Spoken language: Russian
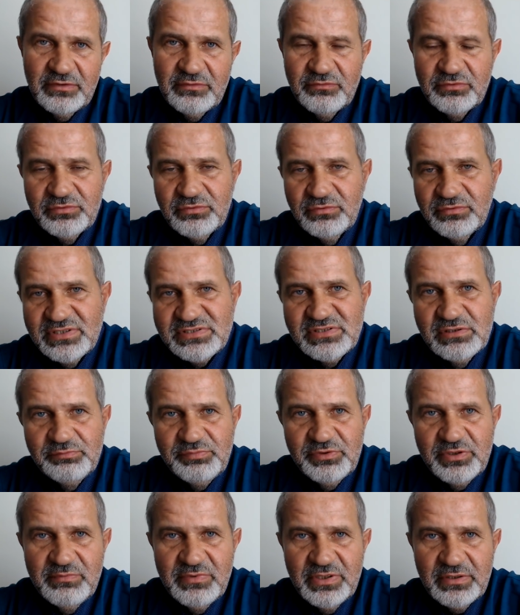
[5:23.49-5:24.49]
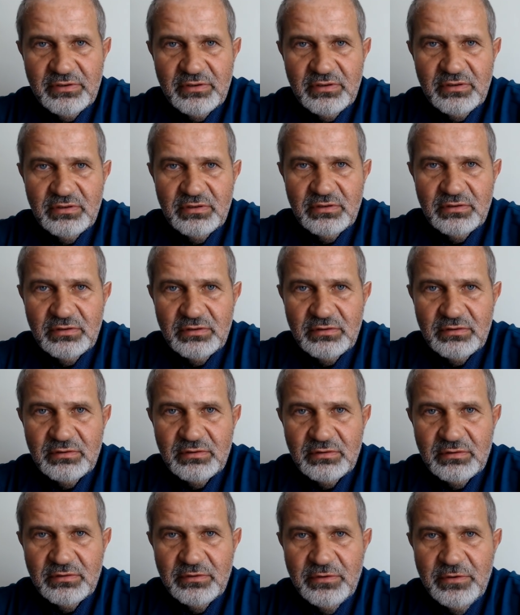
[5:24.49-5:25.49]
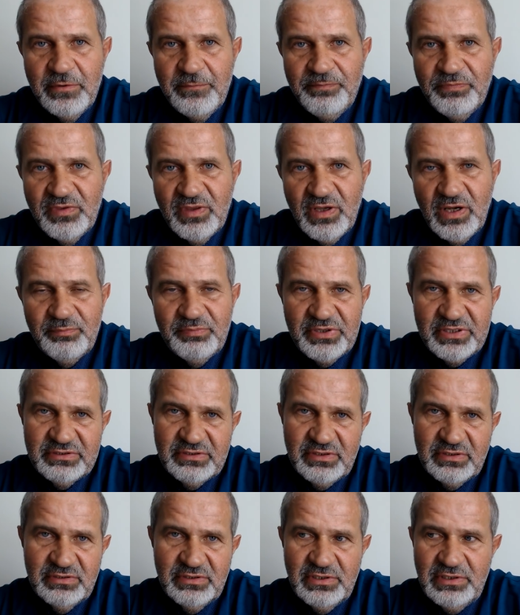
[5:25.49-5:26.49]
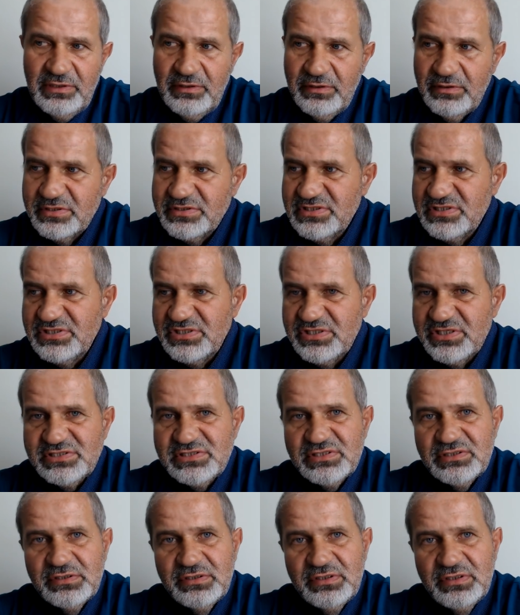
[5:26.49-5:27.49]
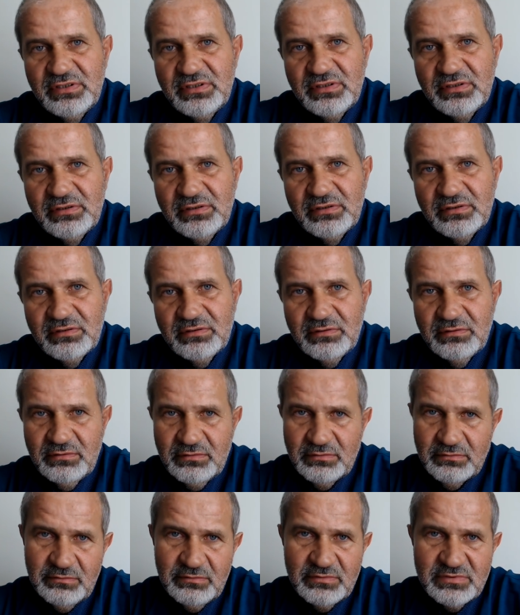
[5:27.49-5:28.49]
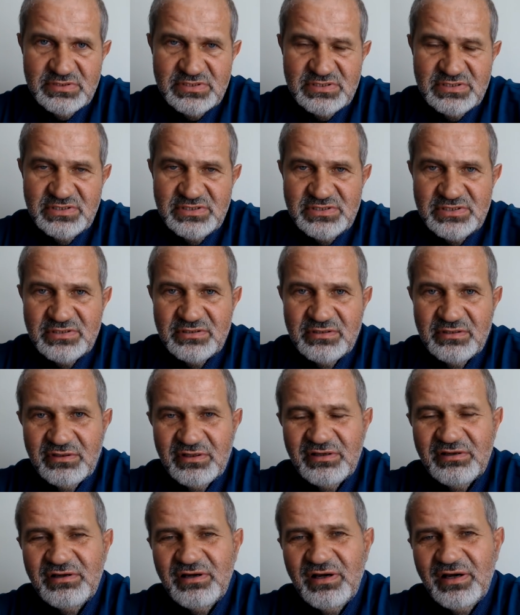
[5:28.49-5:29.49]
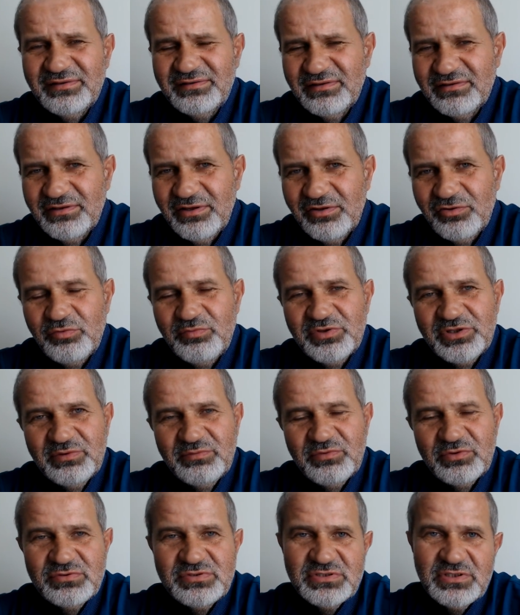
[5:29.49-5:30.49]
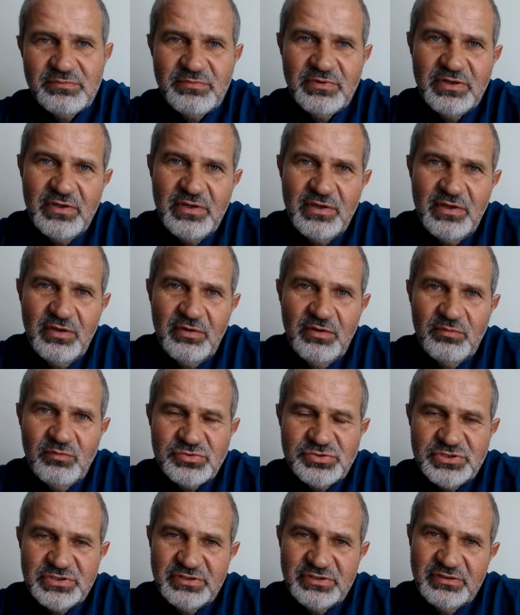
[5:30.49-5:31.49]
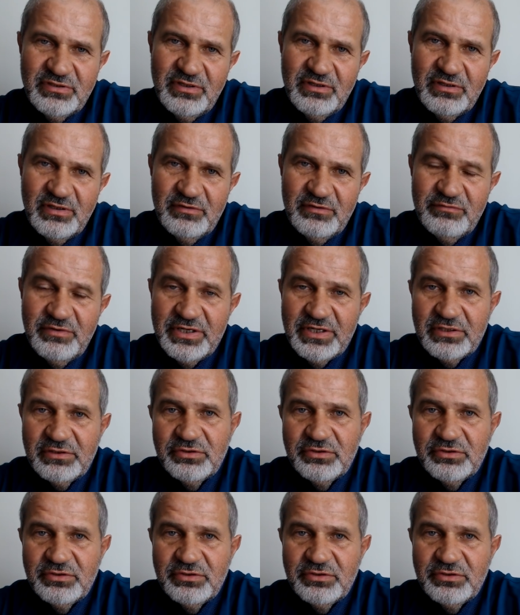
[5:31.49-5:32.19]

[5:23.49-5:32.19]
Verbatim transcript: Вот у нас, например, э, апарт-отель сейчас, и здесь как-то на ломаном русском мужик говорил.